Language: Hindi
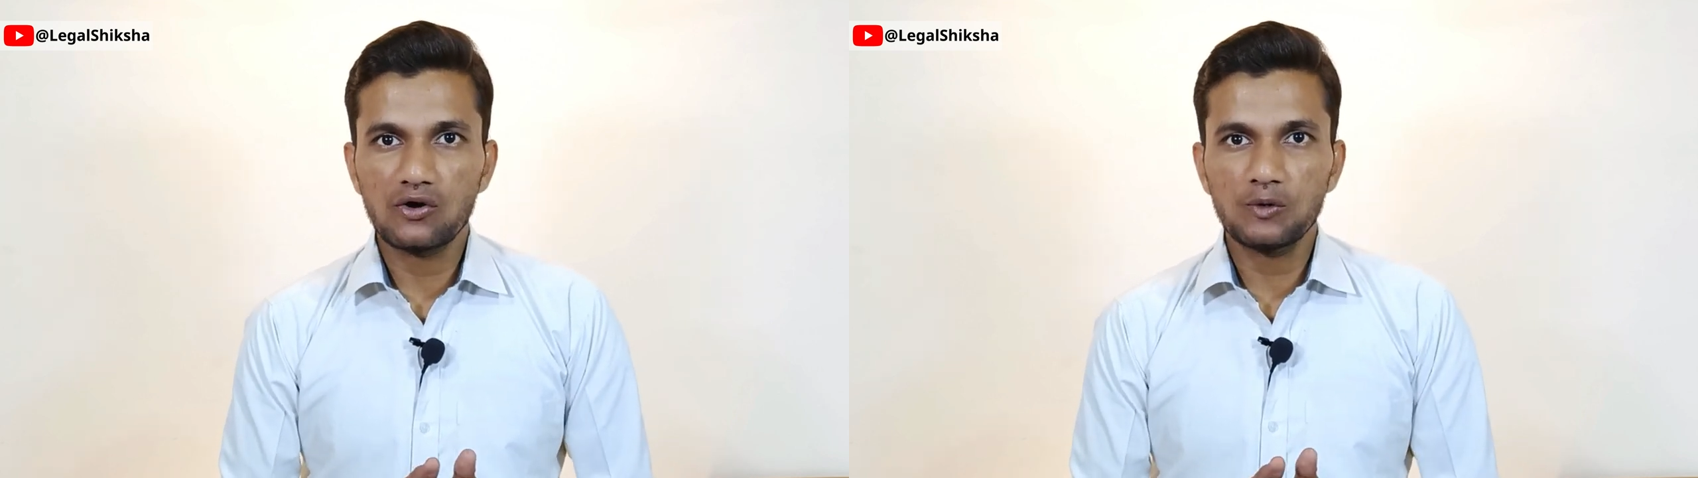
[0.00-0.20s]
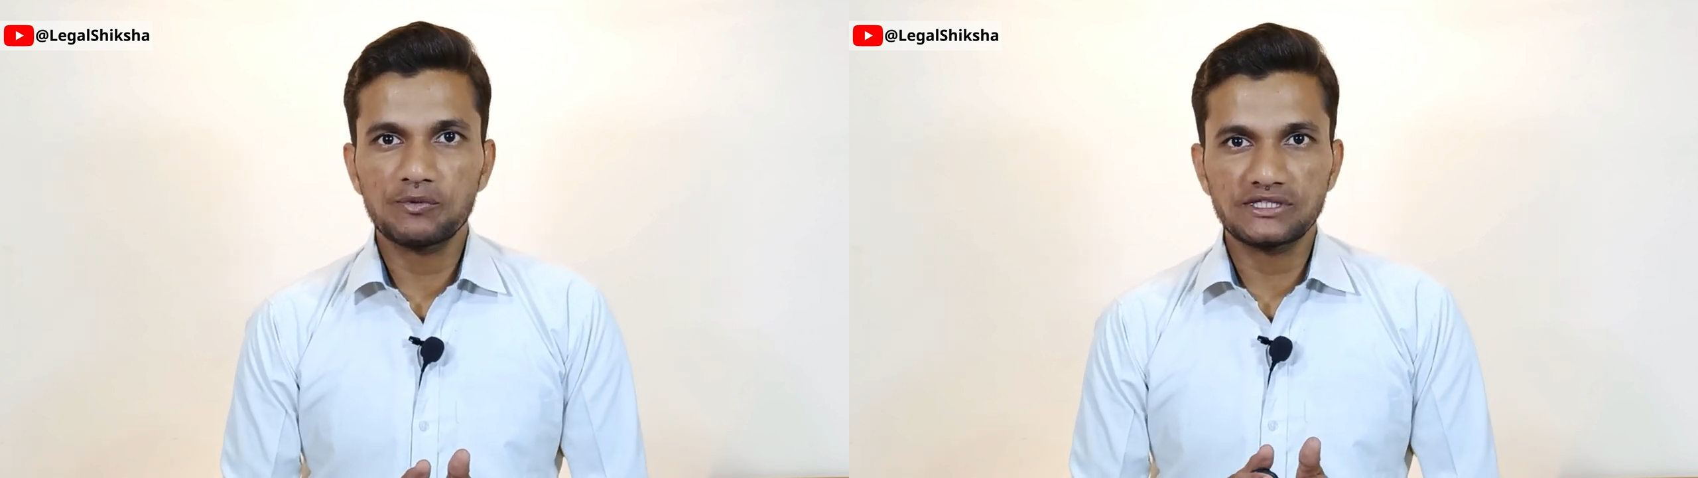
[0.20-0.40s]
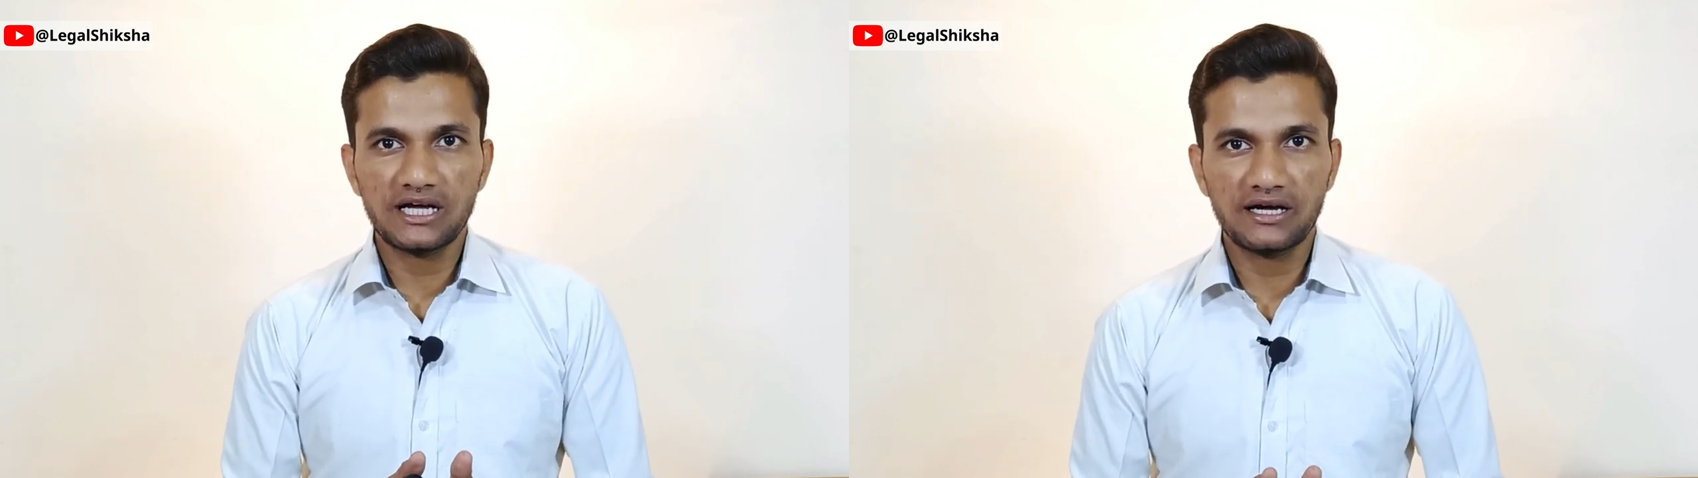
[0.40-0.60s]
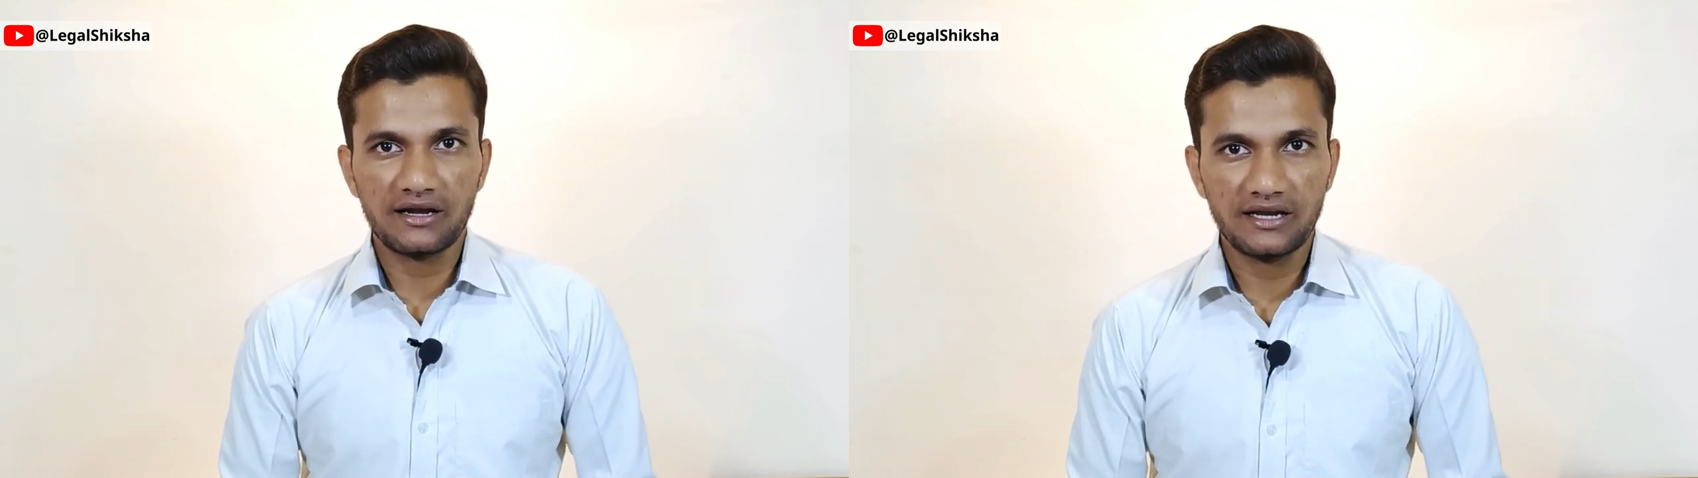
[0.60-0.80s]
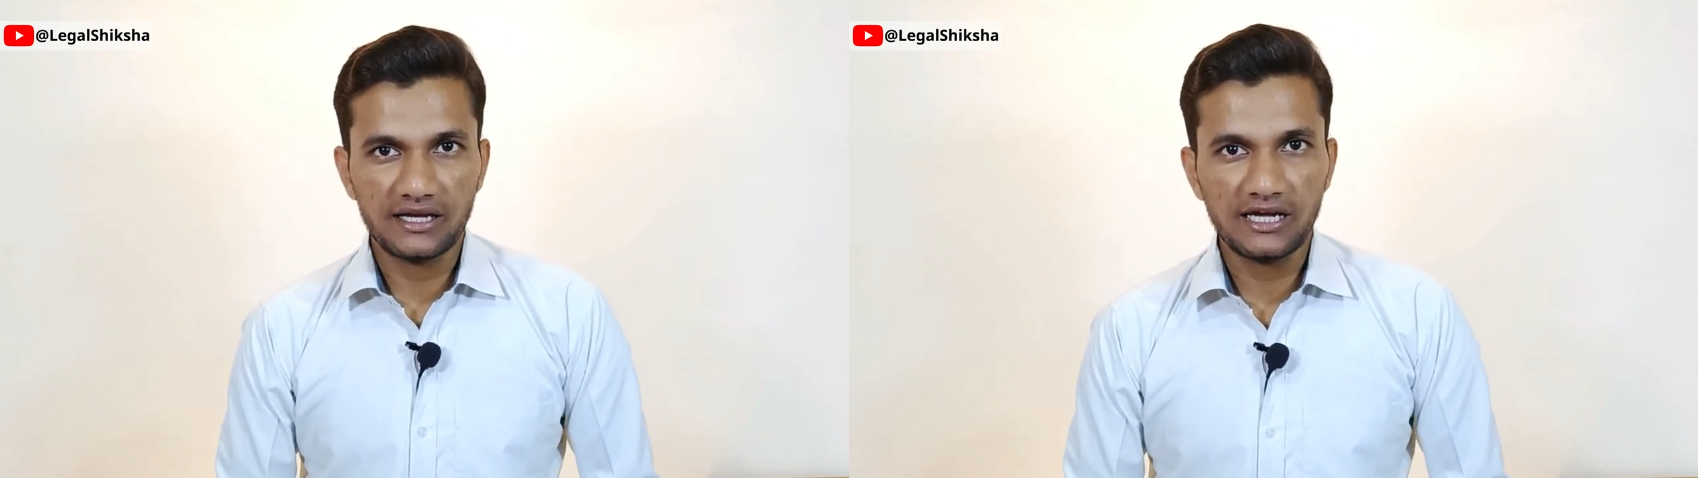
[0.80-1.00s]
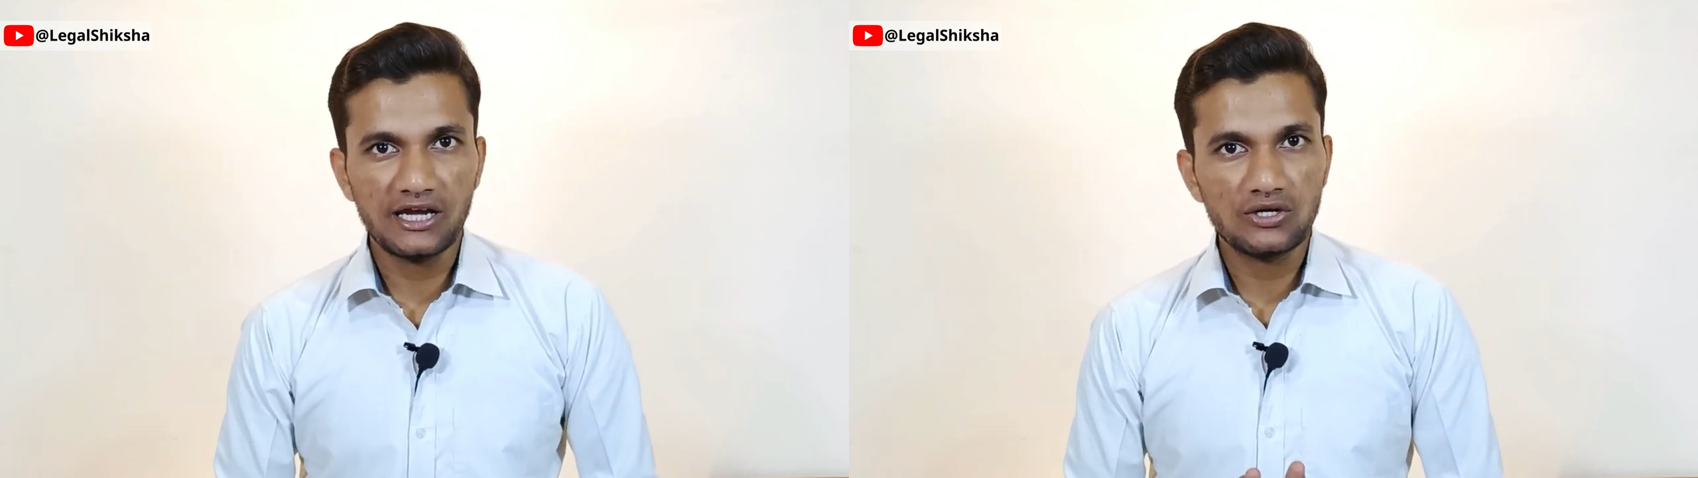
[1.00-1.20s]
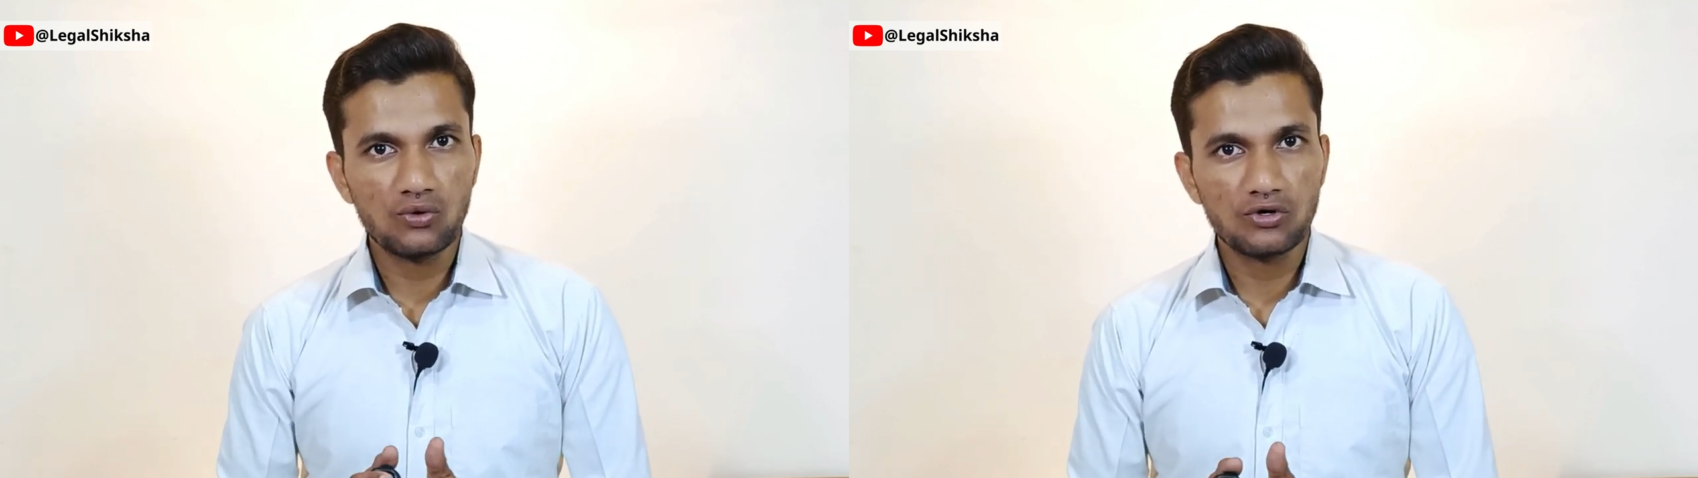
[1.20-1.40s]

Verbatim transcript: आरोप तय करने के